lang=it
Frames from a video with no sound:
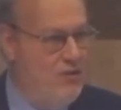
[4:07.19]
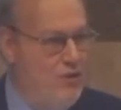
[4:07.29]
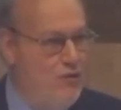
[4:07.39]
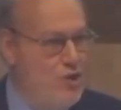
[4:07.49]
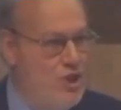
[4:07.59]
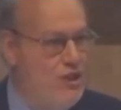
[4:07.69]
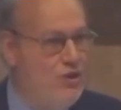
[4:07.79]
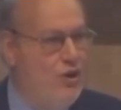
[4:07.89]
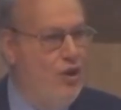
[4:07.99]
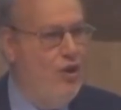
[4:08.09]
il nuovo
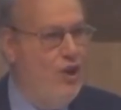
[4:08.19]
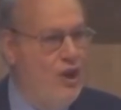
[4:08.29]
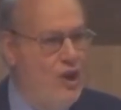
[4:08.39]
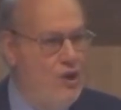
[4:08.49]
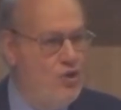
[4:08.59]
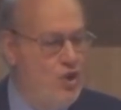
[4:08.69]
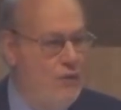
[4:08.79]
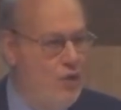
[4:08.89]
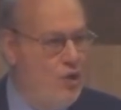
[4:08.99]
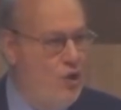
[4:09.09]
sito eh,
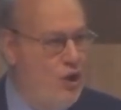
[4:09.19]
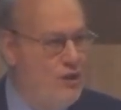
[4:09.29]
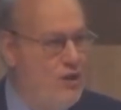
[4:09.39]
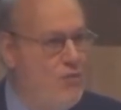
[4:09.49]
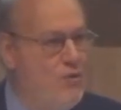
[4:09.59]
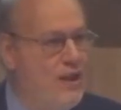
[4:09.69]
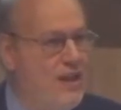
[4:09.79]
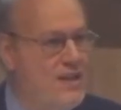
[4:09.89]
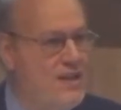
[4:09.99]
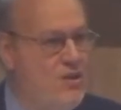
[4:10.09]
Geo4All di
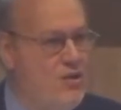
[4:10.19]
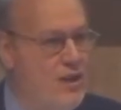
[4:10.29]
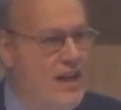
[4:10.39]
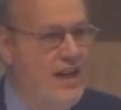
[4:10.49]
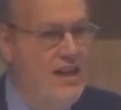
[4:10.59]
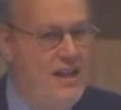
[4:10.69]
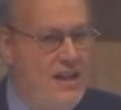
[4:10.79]
comunicazione,